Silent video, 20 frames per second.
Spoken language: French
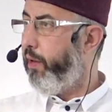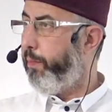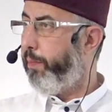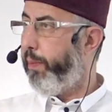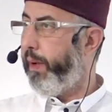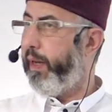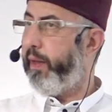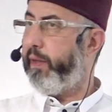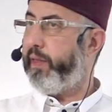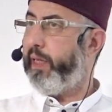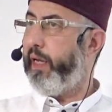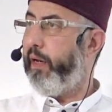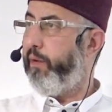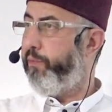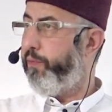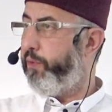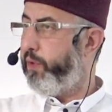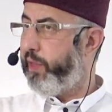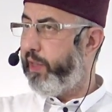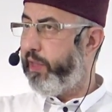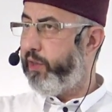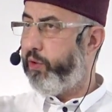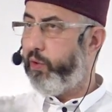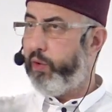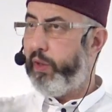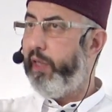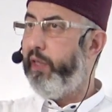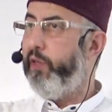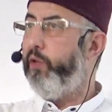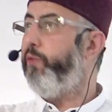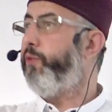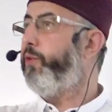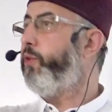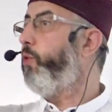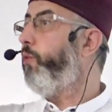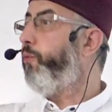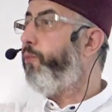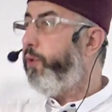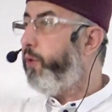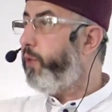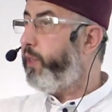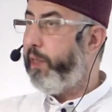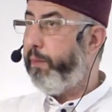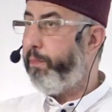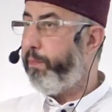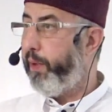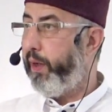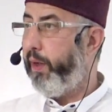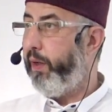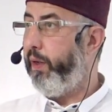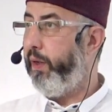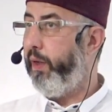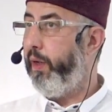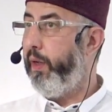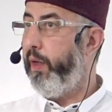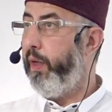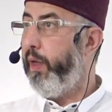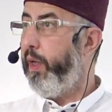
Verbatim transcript: parce qu'elle faisait ce qui ne se faisait pas.